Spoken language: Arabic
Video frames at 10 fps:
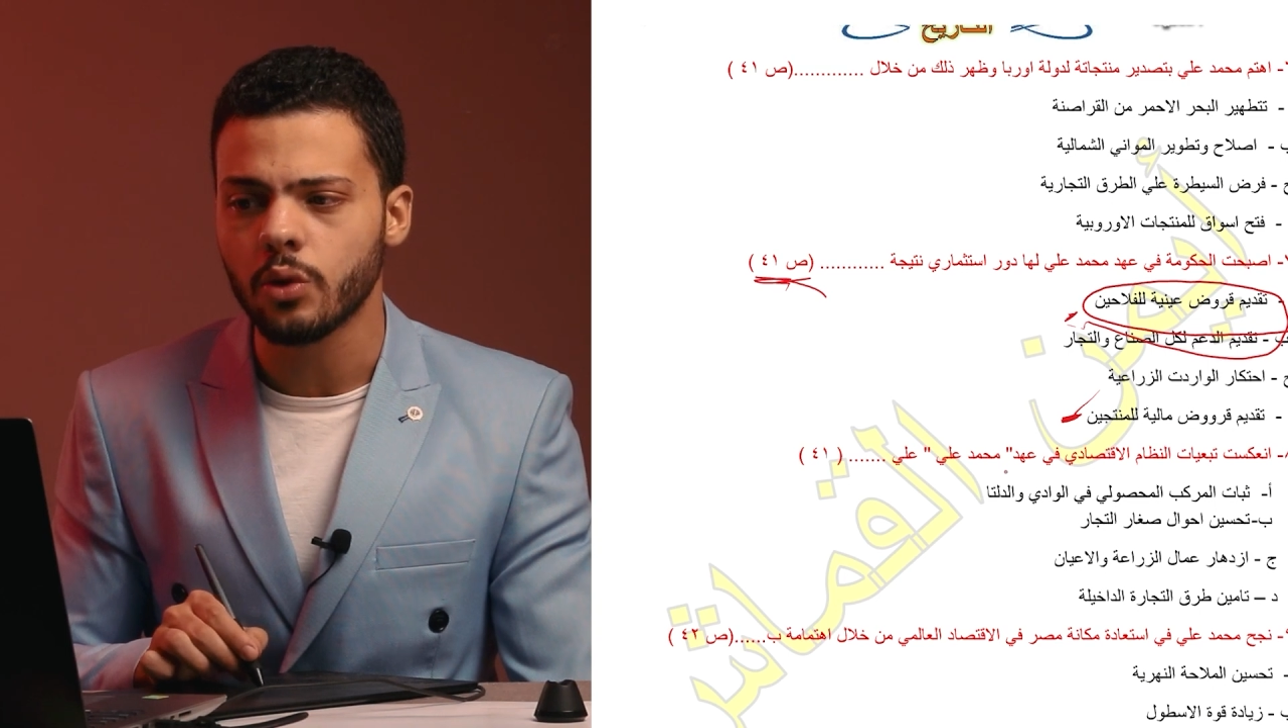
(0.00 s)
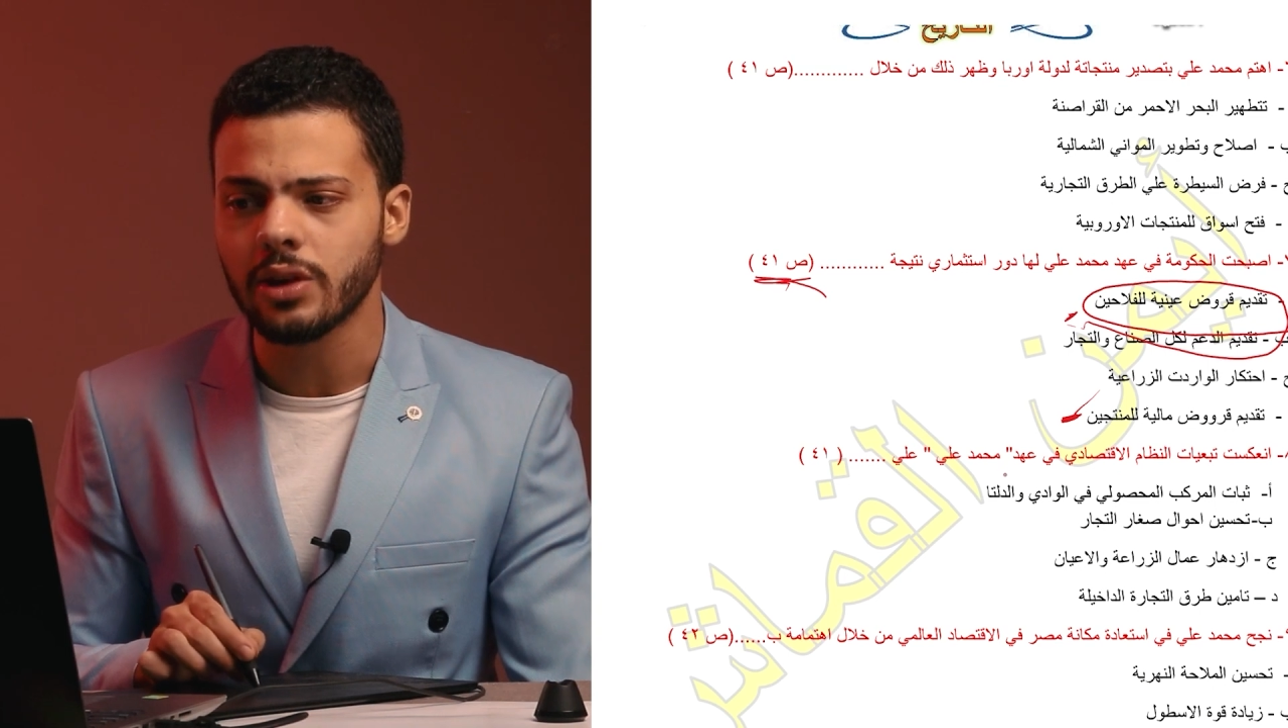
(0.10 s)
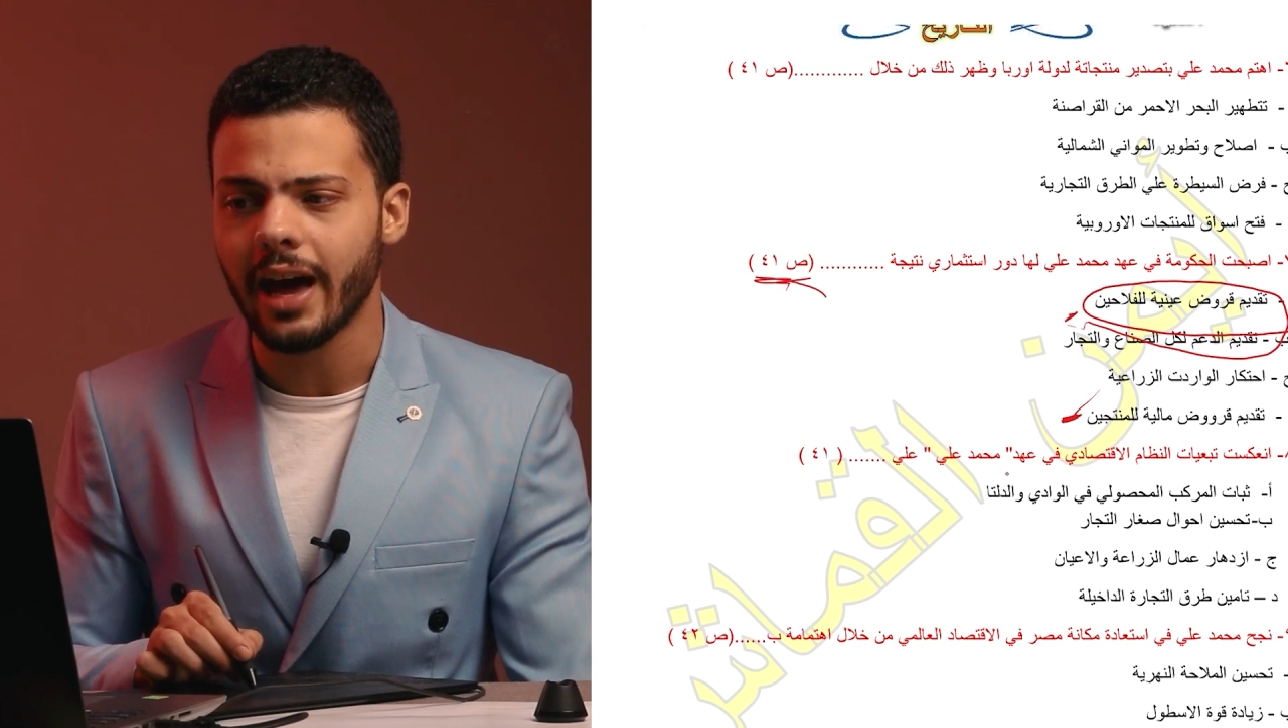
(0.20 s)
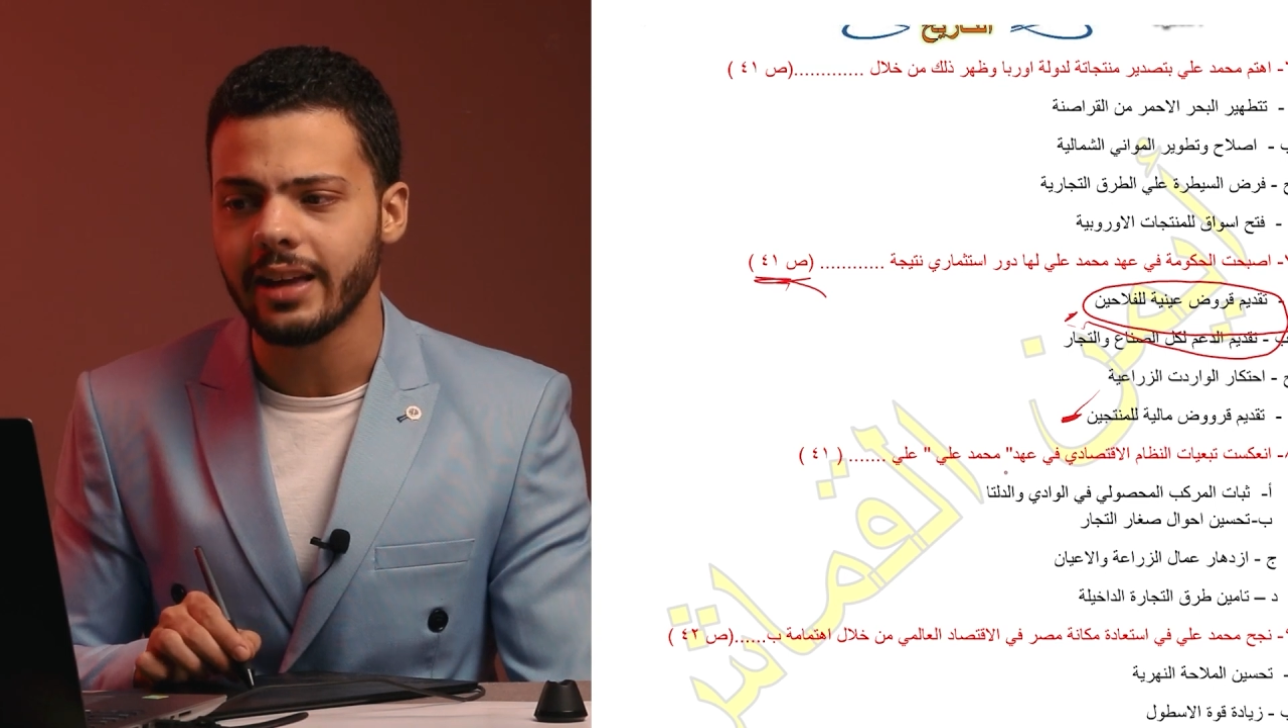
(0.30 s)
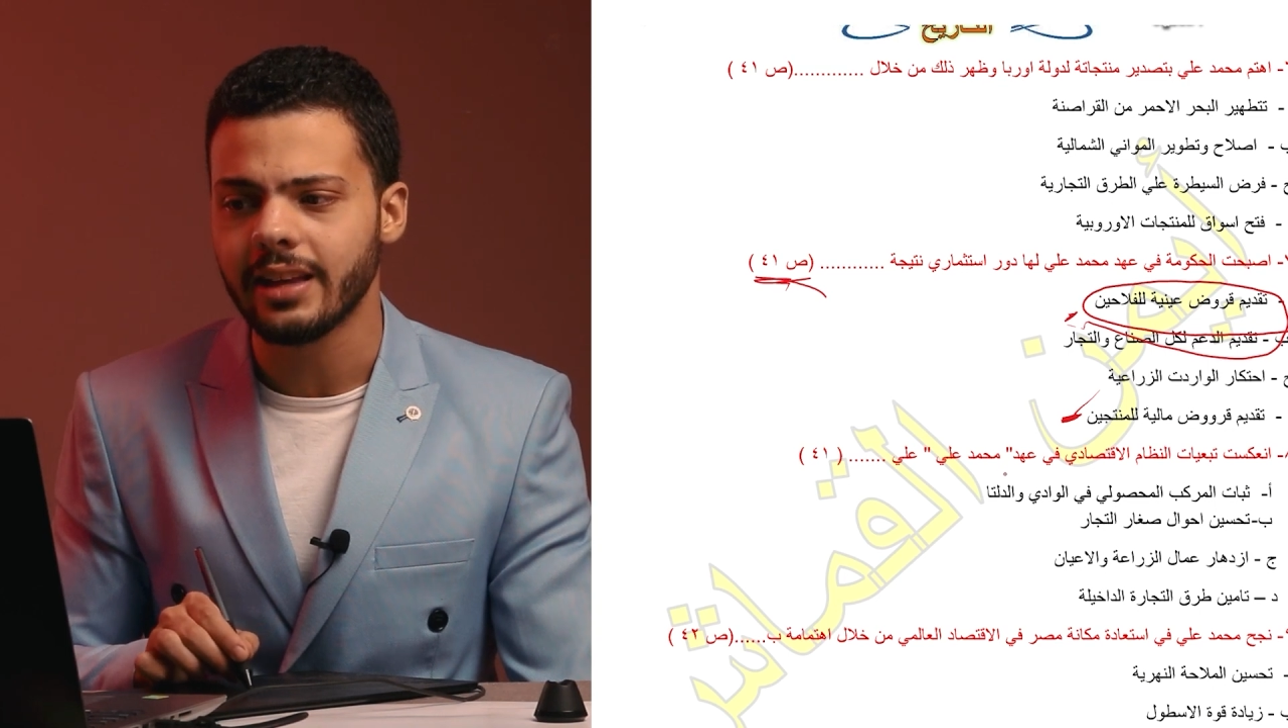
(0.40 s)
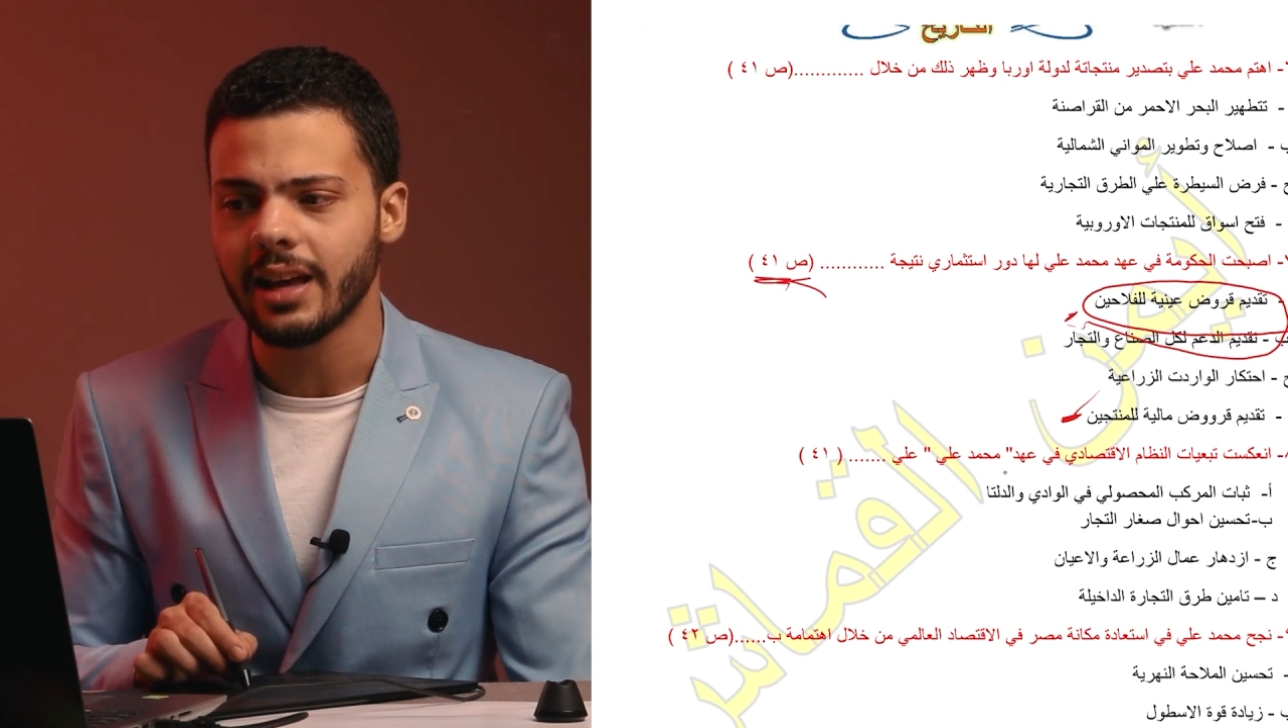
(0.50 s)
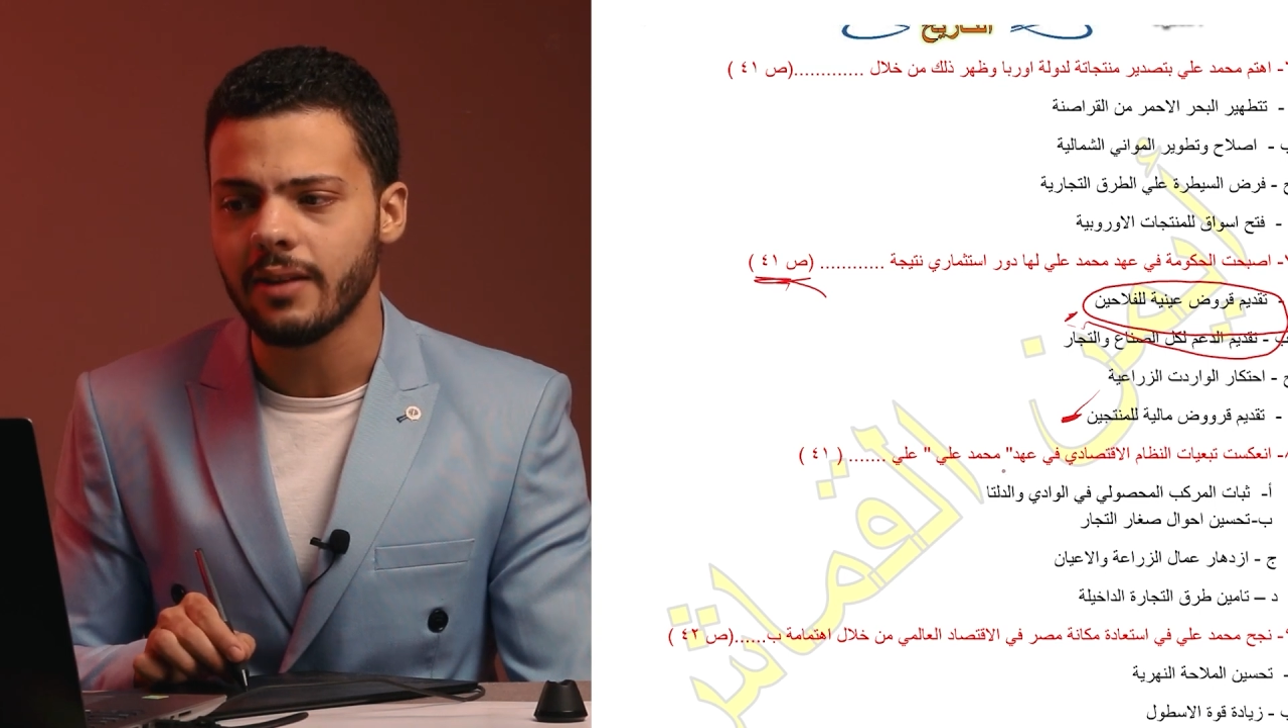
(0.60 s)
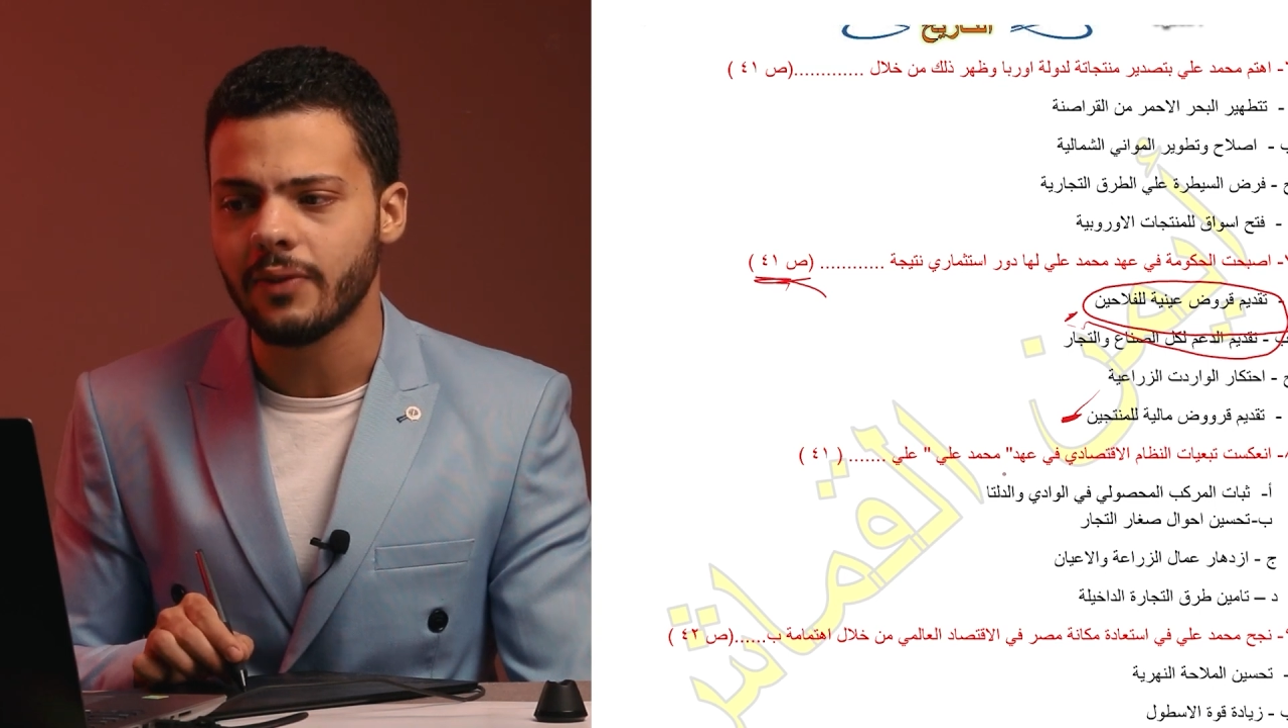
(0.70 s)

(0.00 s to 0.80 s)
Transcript: قروض عينيه